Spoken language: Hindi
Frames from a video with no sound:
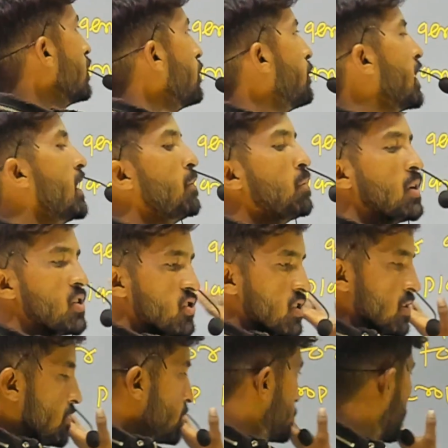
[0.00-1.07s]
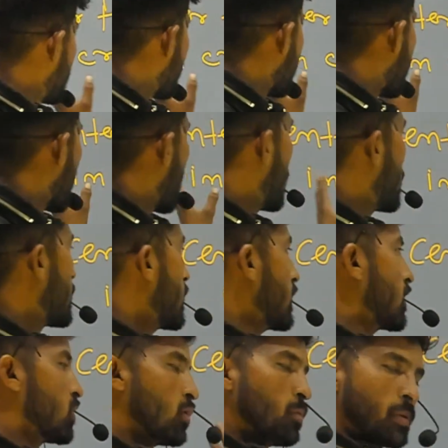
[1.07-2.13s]
मैनिपुलेशन इन द
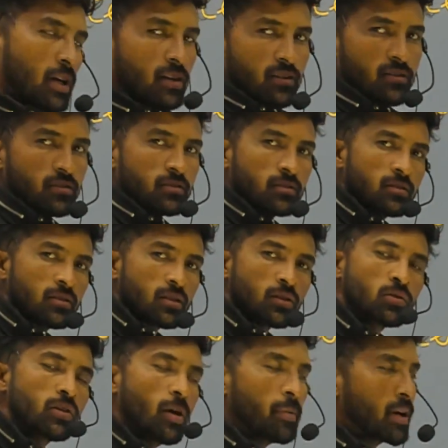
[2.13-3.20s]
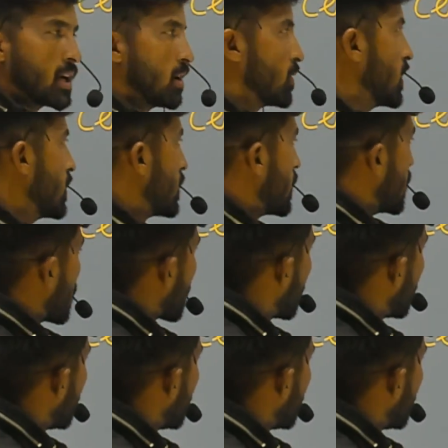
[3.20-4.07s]
क्रो प्लांट्स तो यहाँ पे क्या हुआ कि